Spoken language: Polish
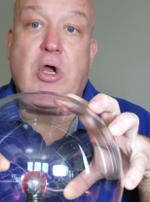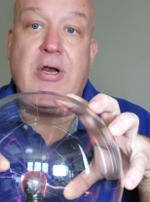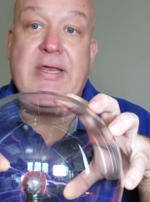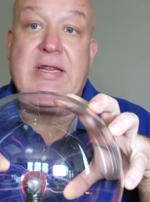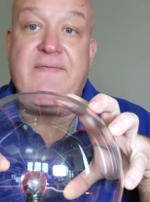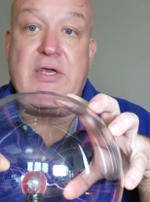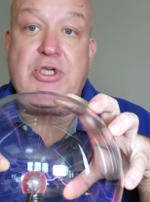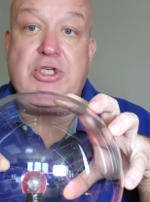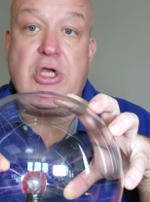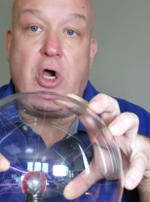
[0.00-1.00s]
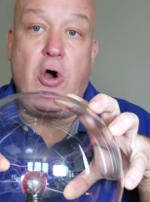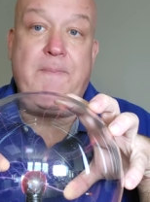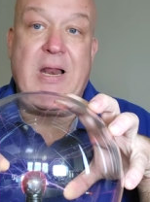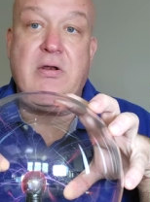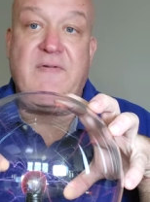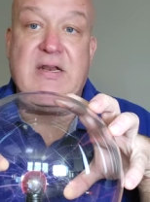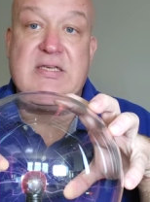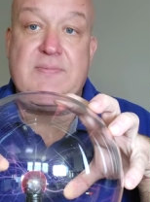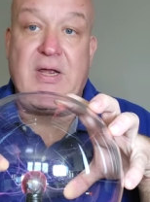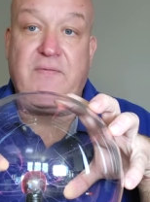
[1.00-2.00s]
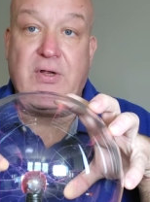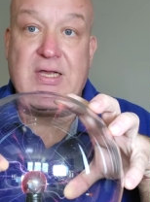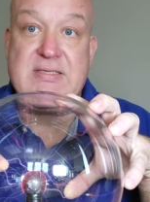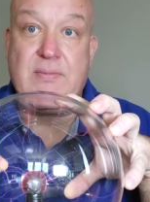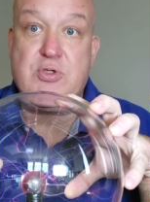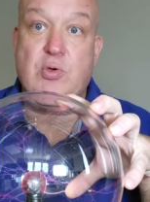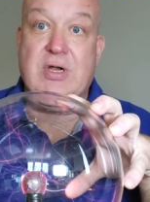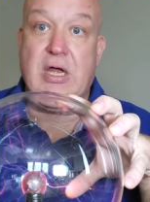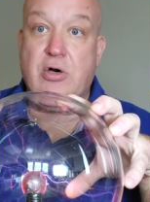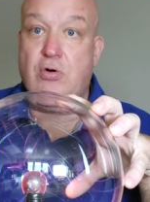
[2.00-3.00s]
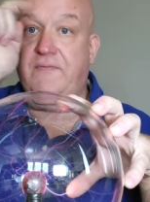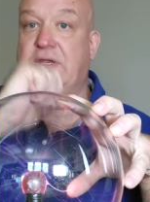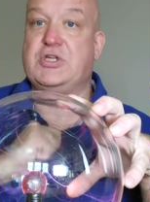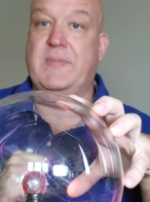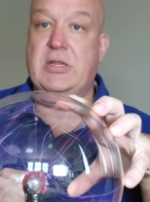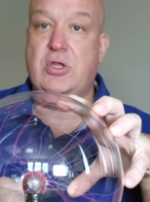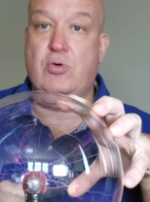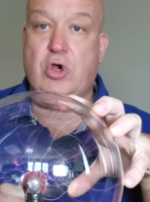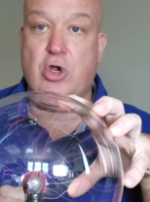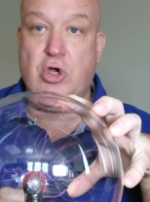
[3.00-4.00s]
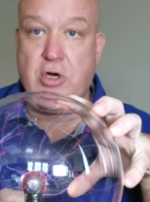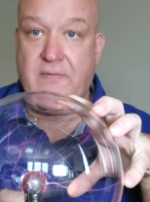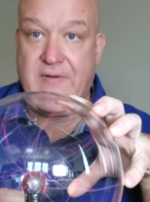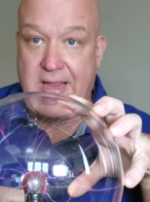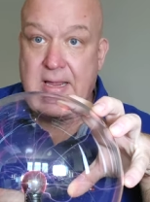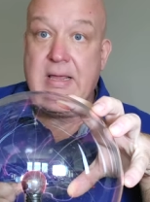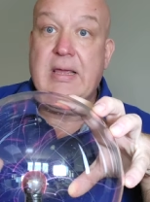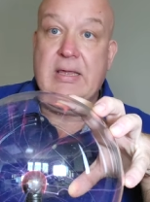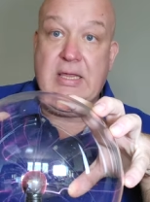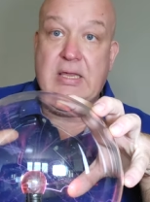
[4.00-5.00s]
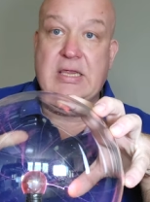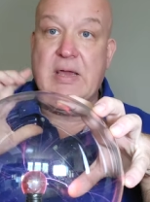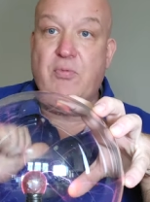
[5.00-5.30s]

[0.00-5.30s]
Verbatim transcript: kolejne wieści o planowanych smartfonach Samsunga. Również będą kolorowe i nie